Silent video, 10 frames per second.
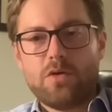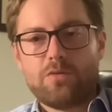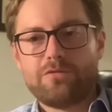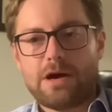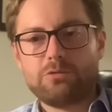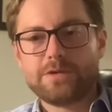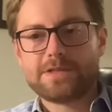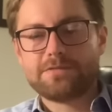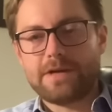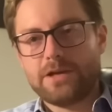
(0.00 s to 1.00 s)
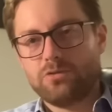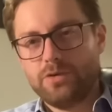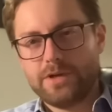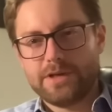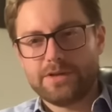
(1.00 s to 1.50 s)

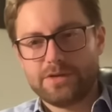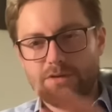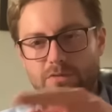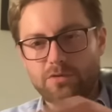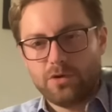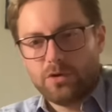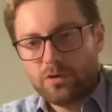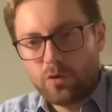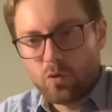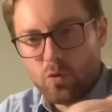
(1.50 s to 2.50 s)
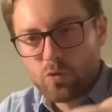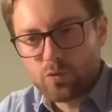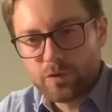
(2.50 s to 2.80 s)
V200 von Roku.